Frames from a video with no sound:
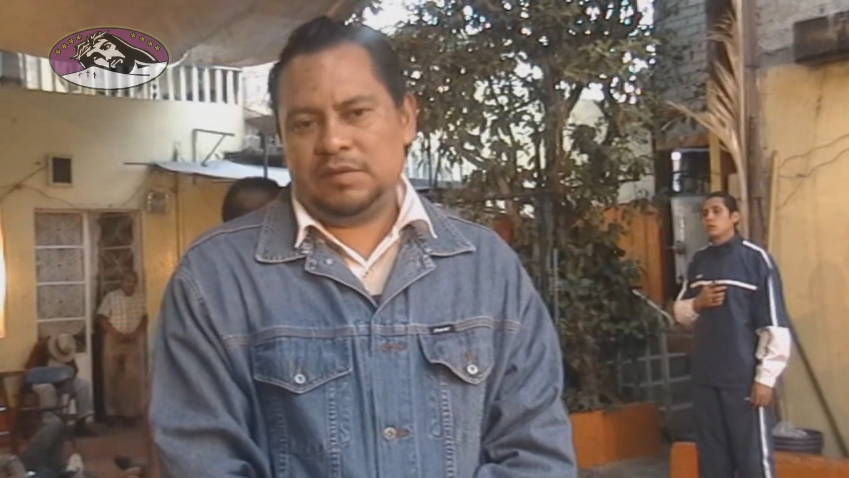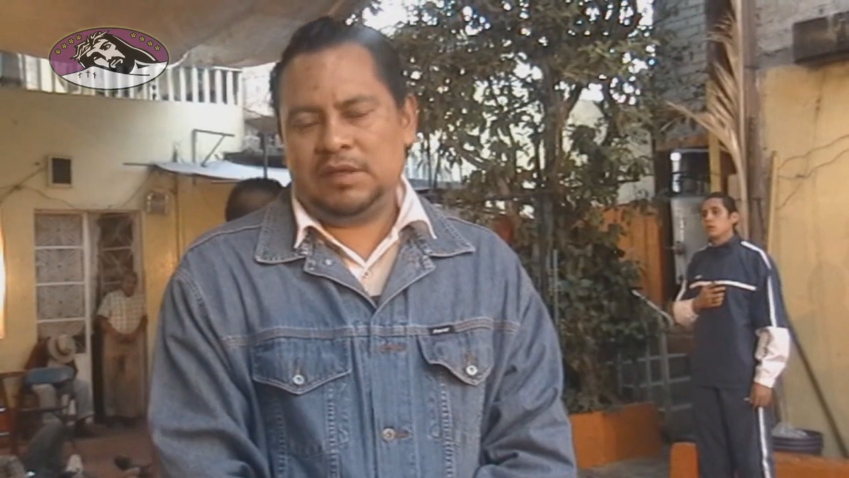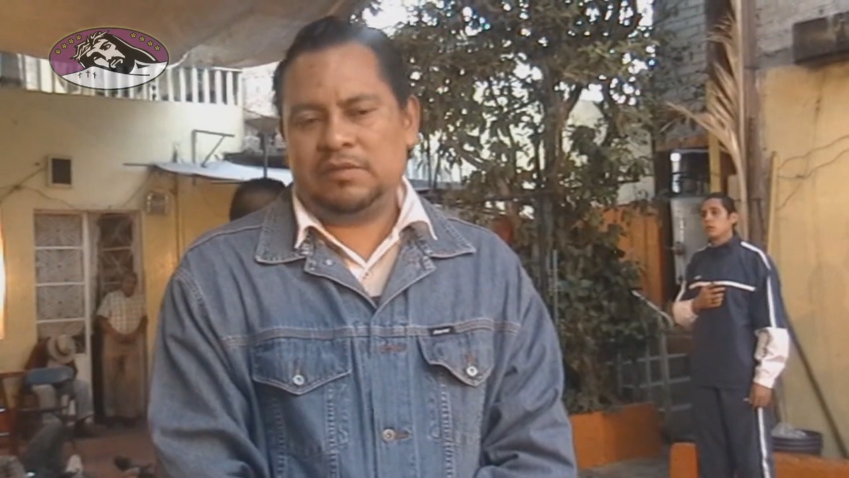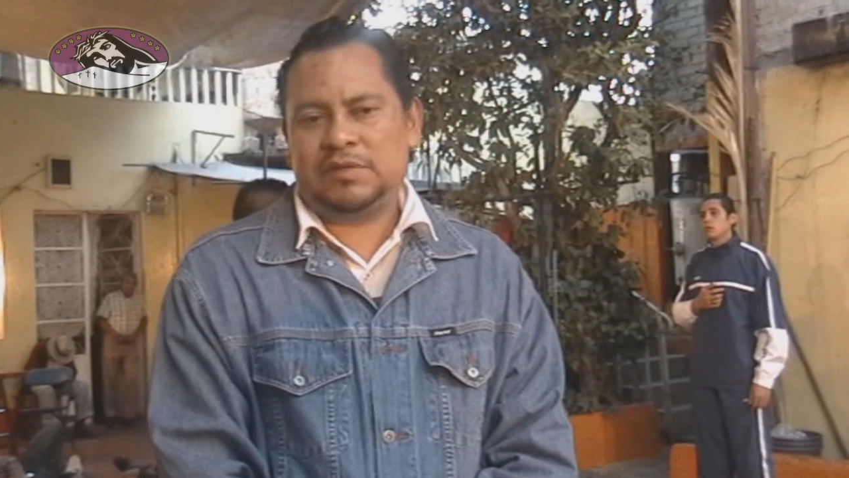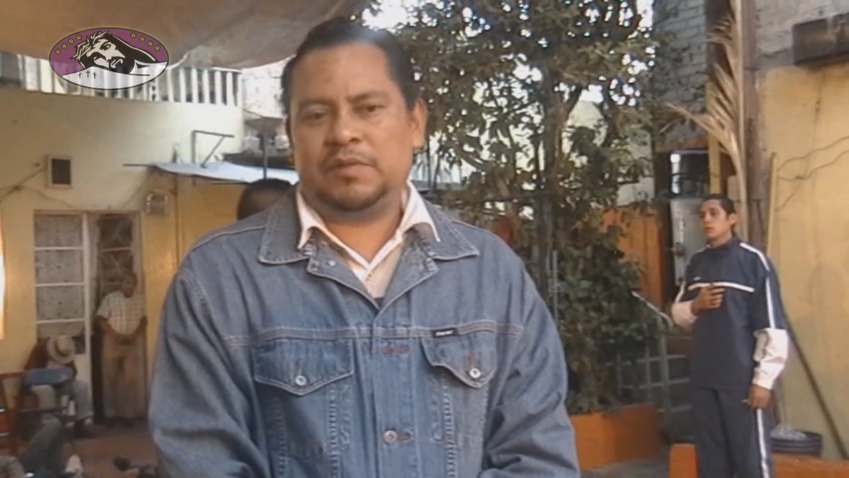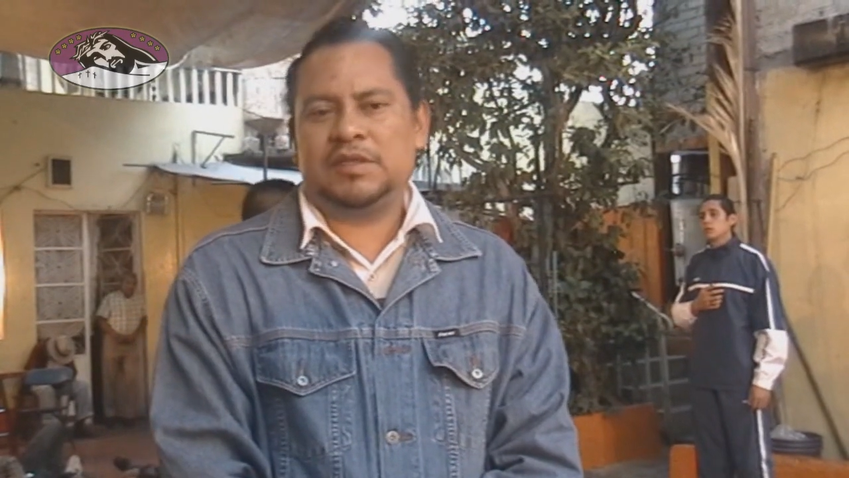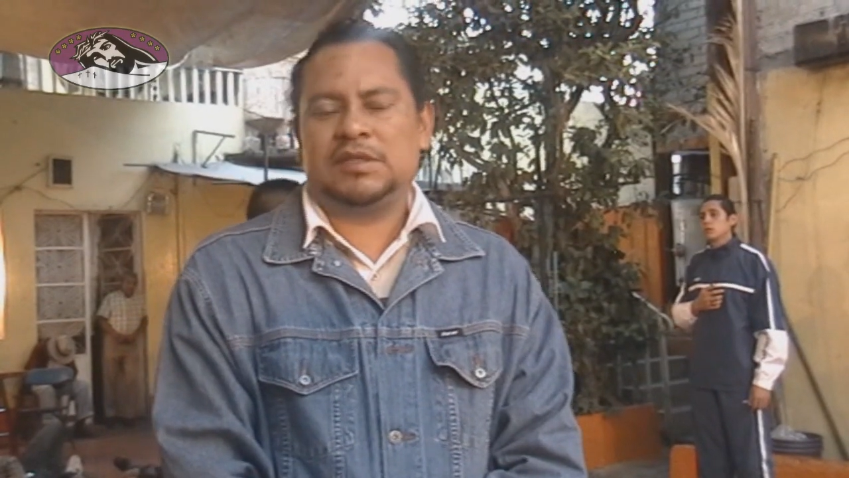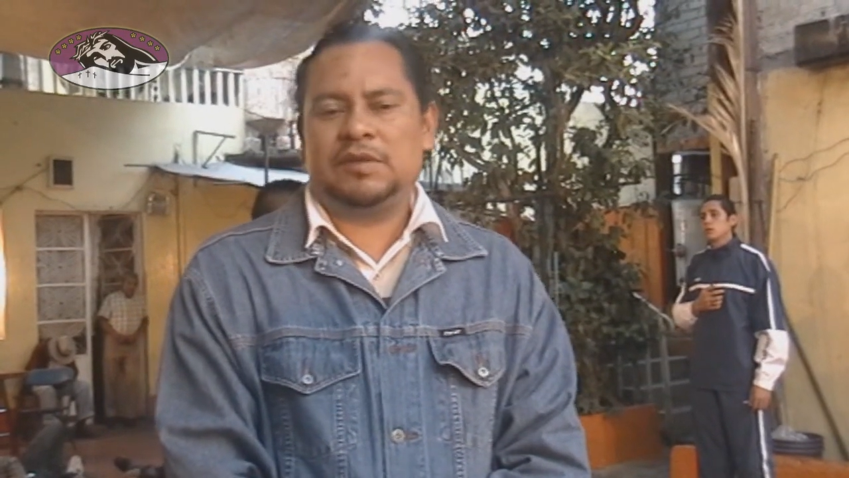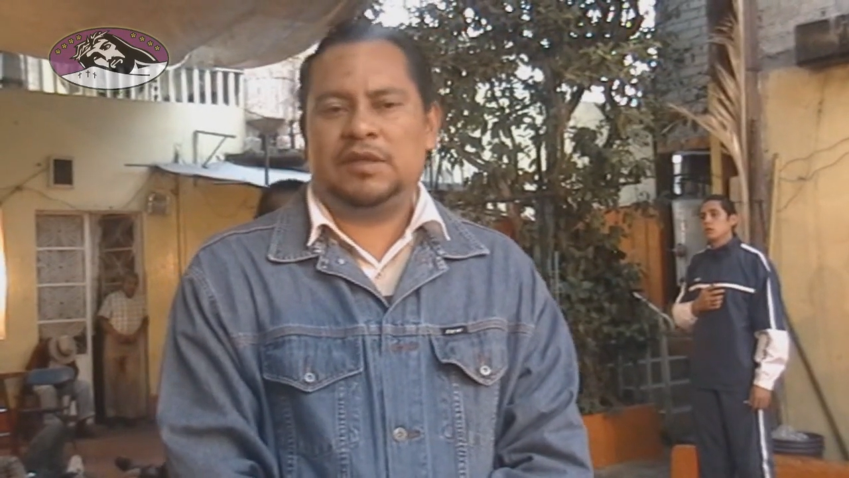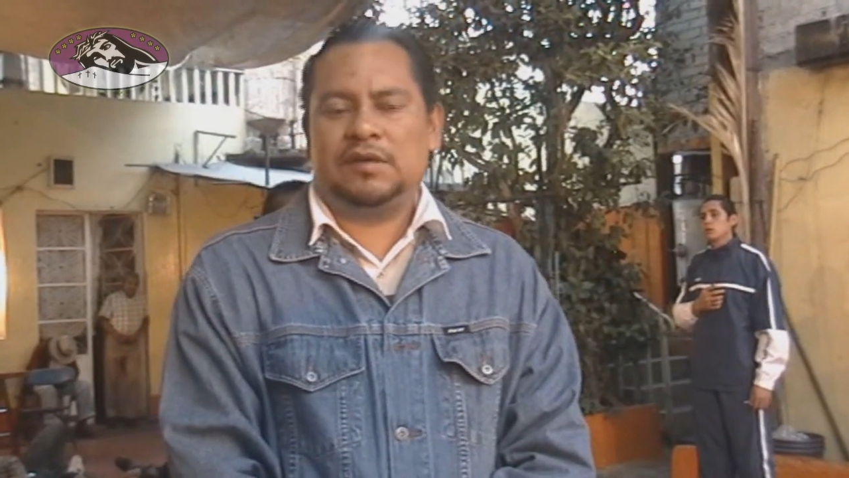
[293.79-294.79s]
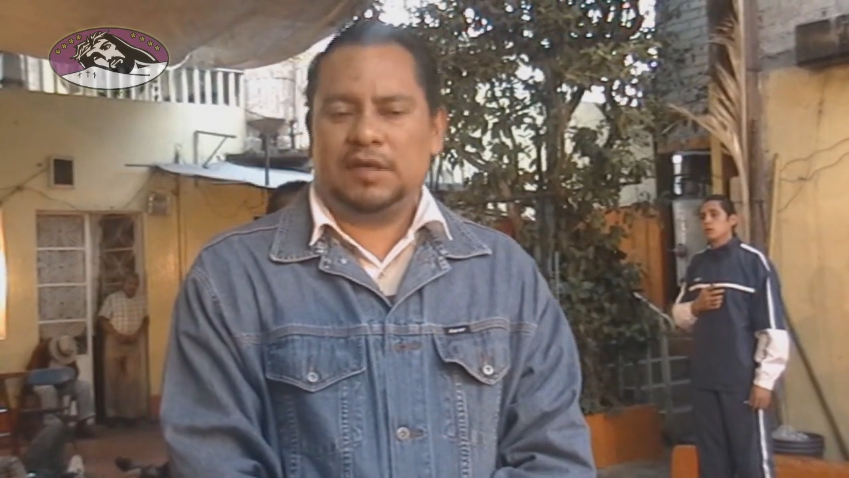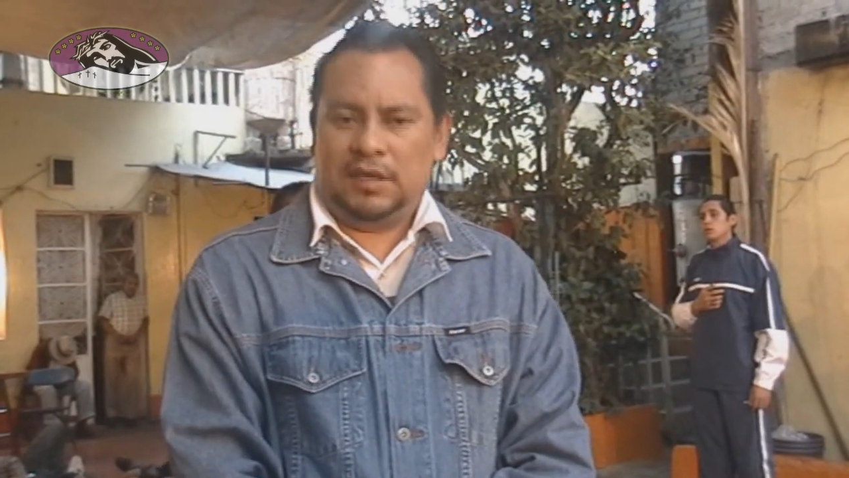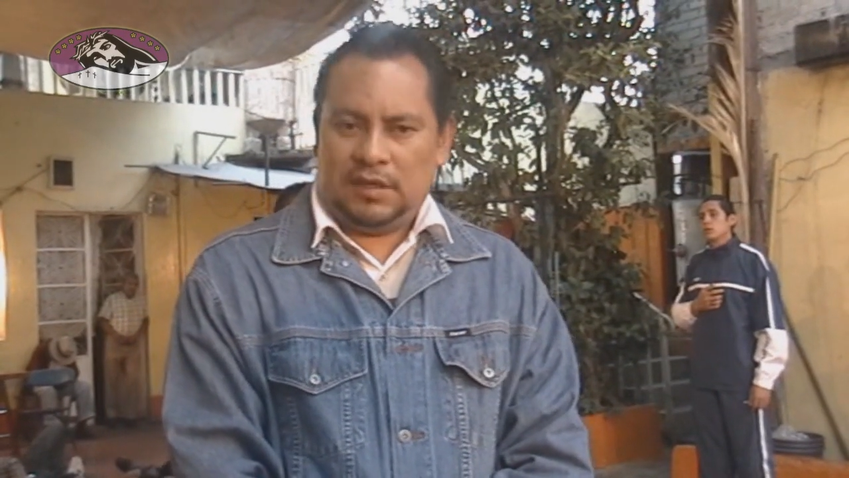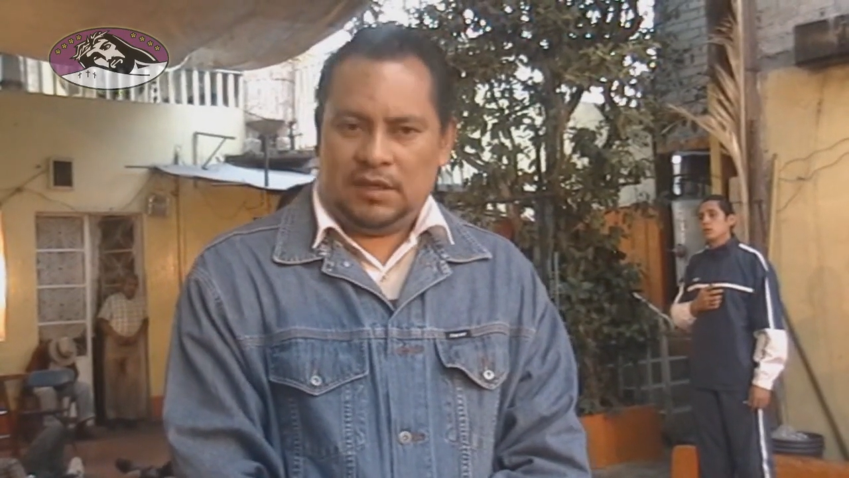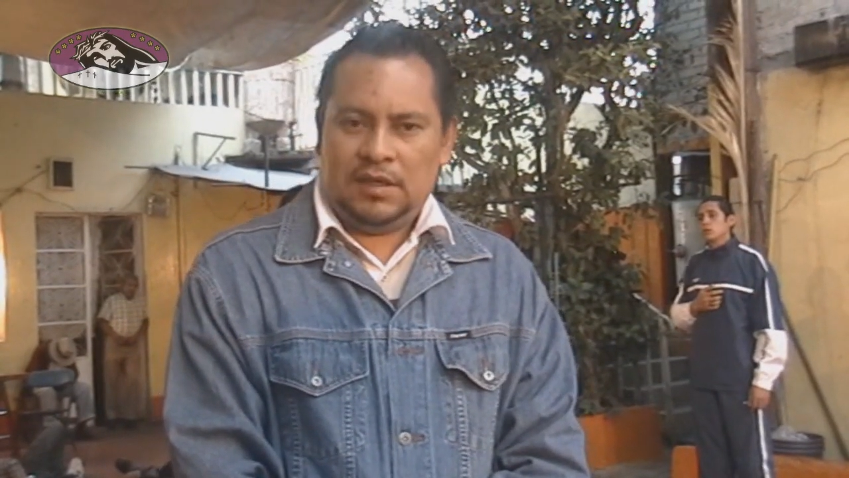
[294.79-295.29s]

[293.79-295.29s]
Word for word: invitamos por este medio que